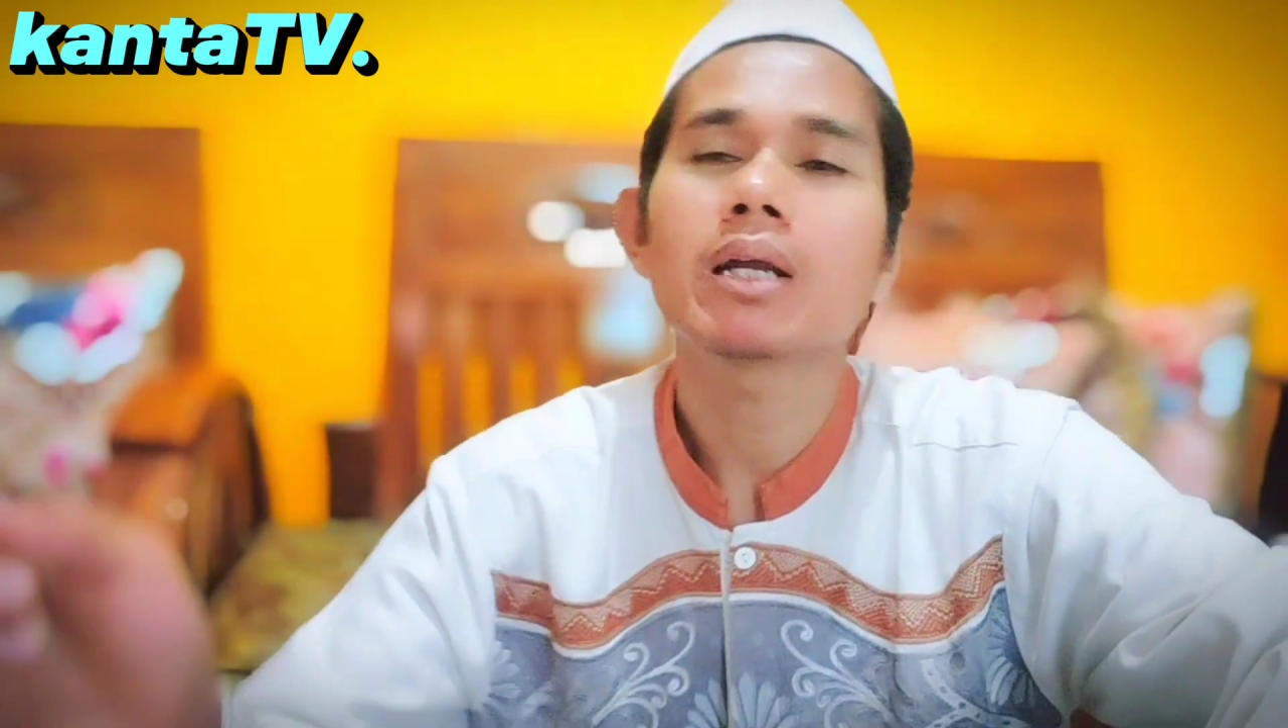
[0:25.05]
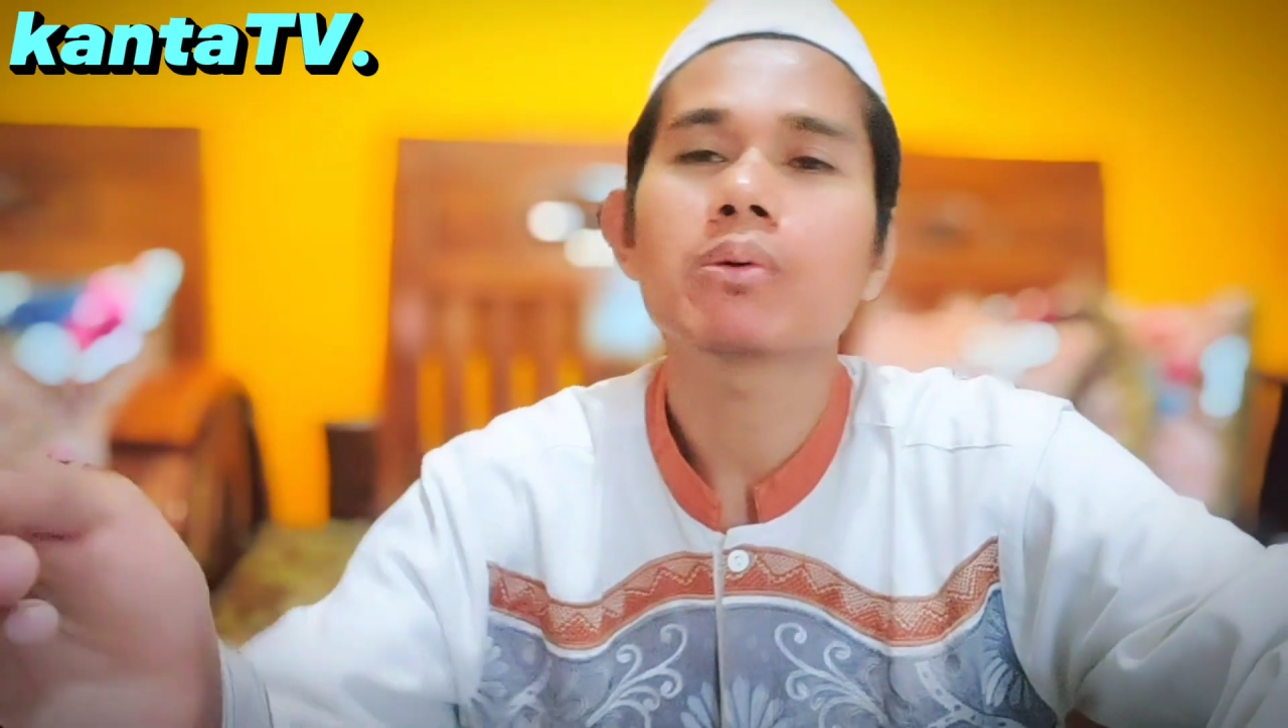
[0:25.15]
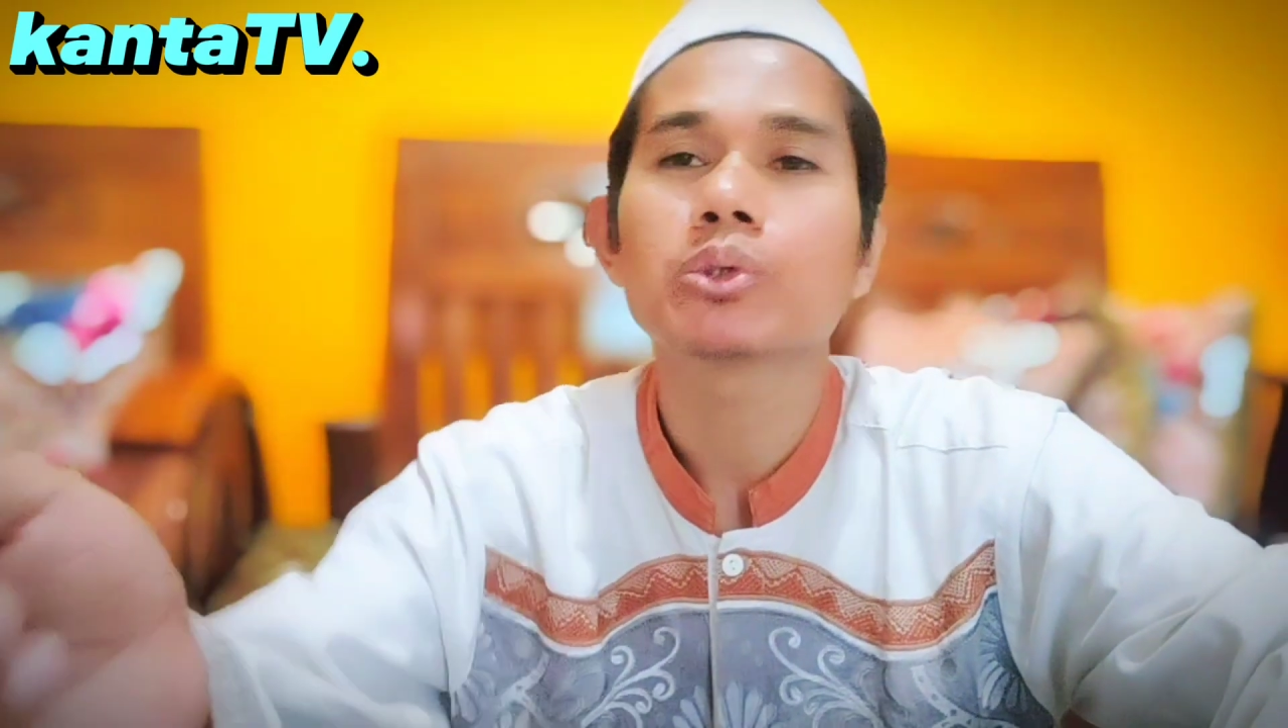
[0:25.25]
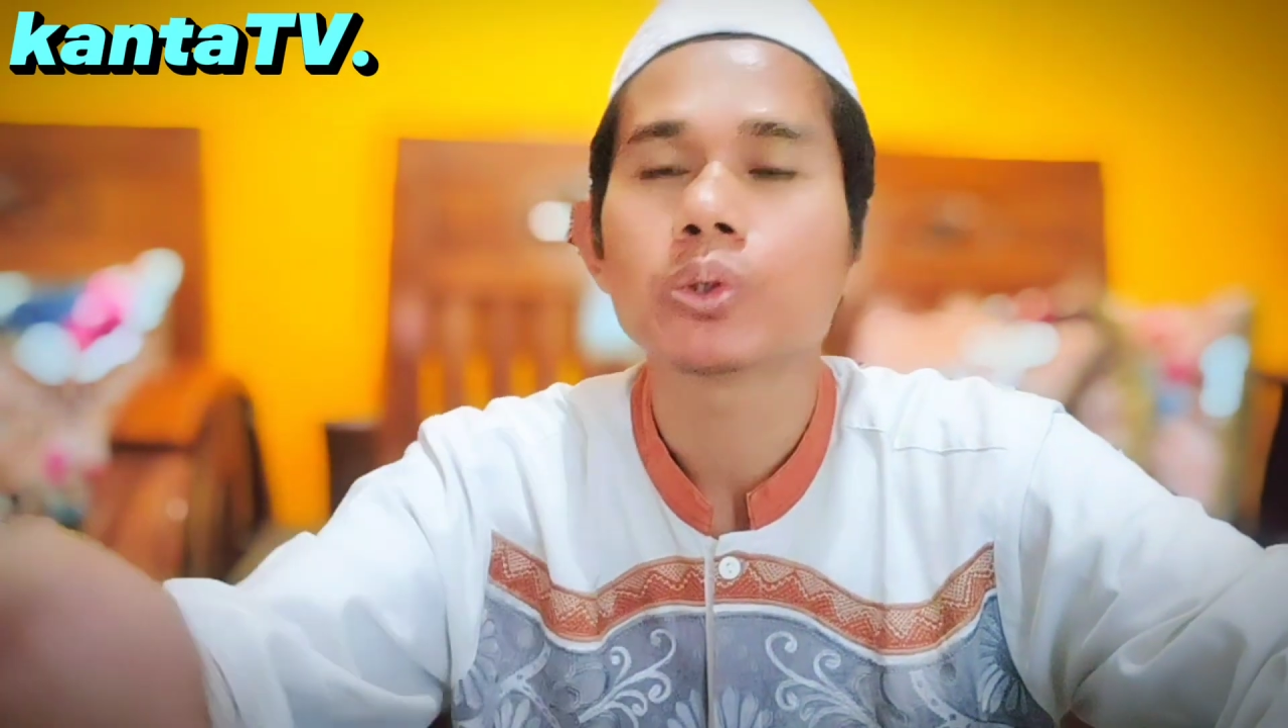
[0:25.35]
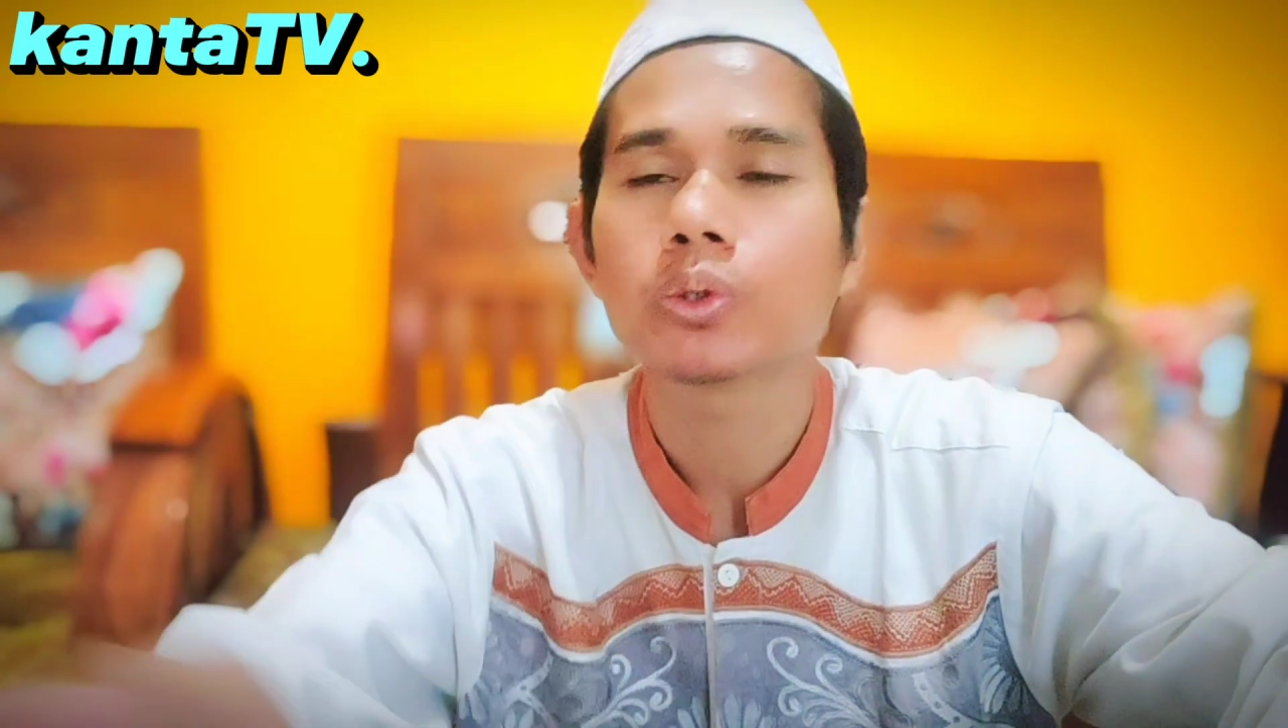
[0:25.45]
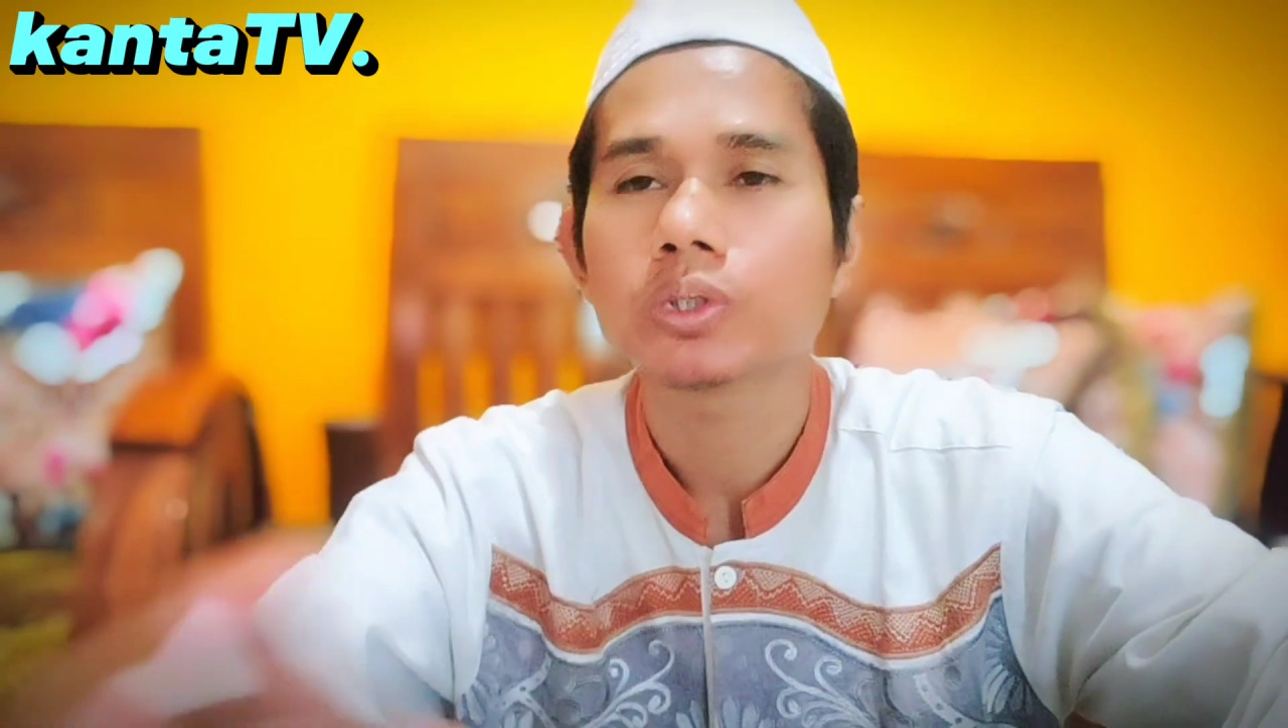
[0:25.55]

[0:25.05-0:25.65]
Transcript: air wudhu,